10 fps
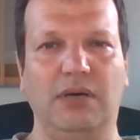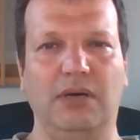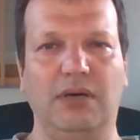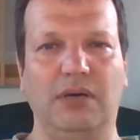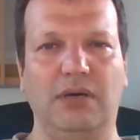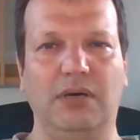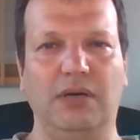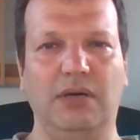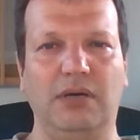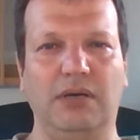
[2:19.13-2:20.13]
а,
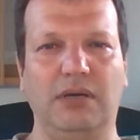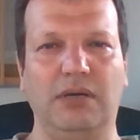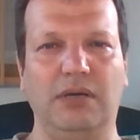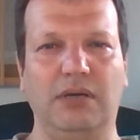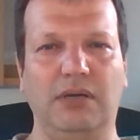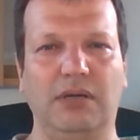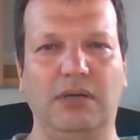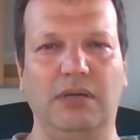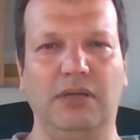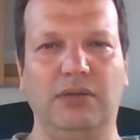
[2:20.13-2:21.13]

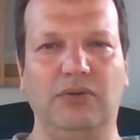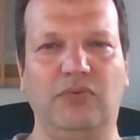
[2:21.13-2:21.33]
ну,